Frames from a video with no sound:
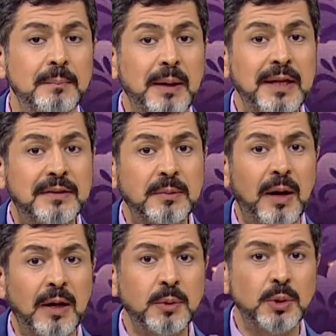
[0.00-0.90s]
Beyt-i
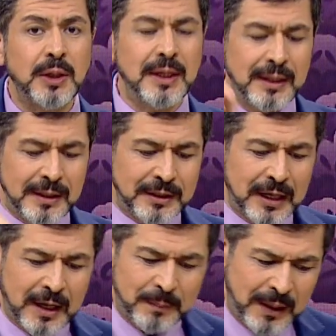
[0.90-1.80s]
Mamur,
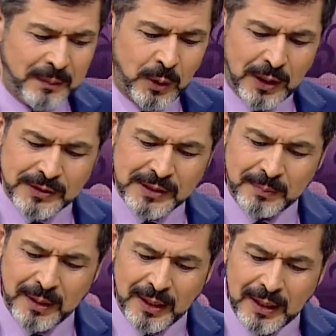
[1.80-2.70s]
Kabe-i
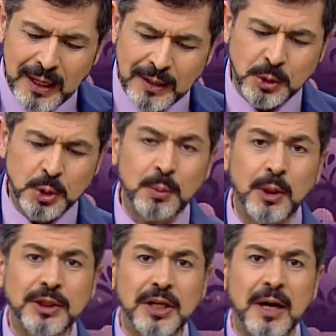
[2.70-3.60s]
Muazzama Hani şunu
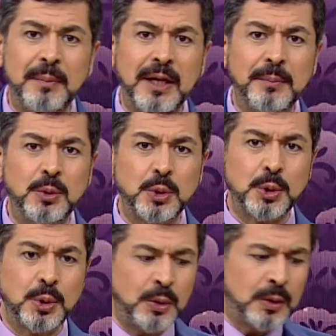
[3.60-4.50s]
böyle Kabe gibi
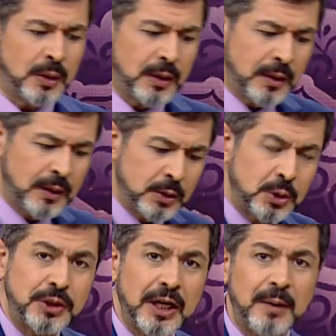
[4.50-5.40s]
düşünün.
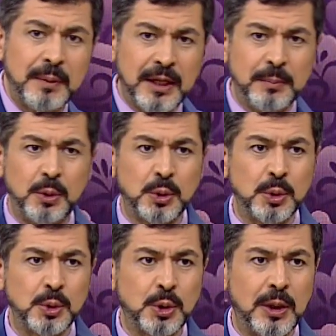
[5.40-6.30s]
Şu Kabe gibi
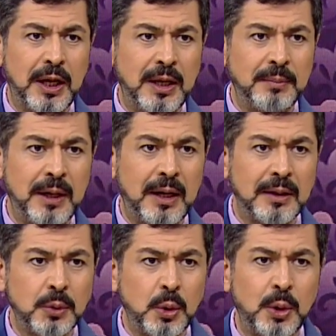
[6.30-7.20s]
düşünün şöyle elimde.
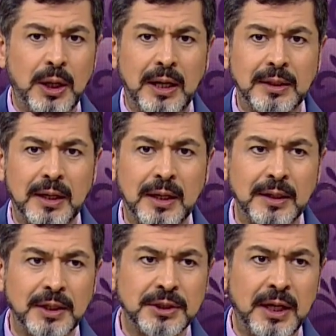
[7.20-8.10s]
Görüyor herhalde
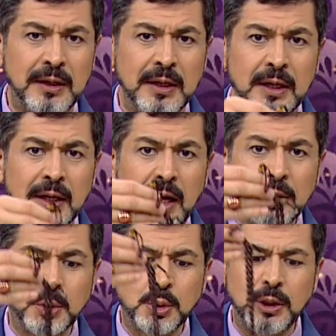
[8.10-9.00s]
arkadaşlar.
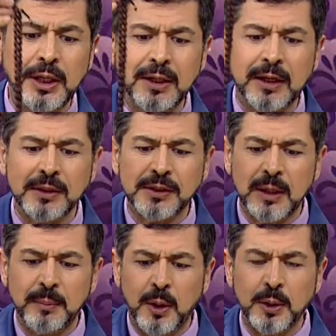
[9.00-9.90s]
Hani şunu yedi kat
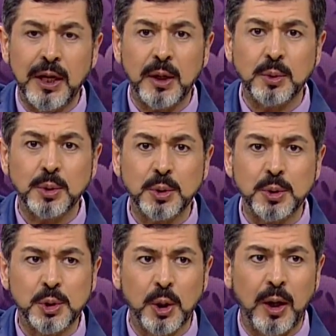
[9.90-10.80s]
sema olarak düşünün
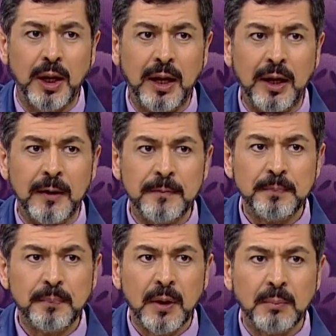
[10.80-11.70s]
şöyle.
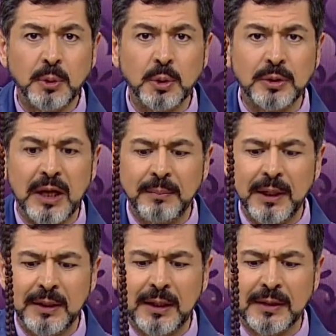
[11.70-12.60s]
Bunun tam
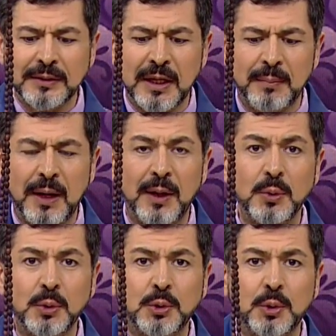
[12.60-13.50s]
yedi kat sema
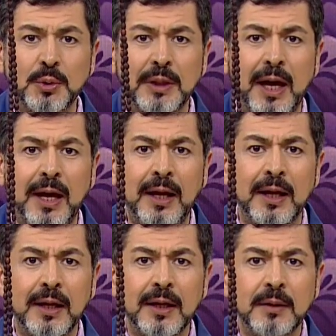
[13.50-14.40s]
üstünde
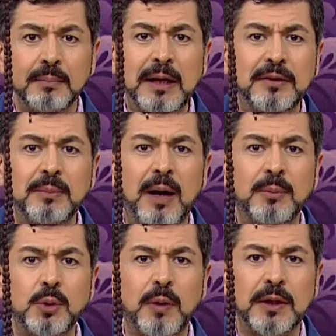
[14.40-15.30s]
Beyt-i
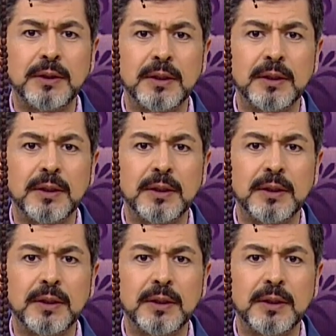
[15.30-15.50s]
Mamur var.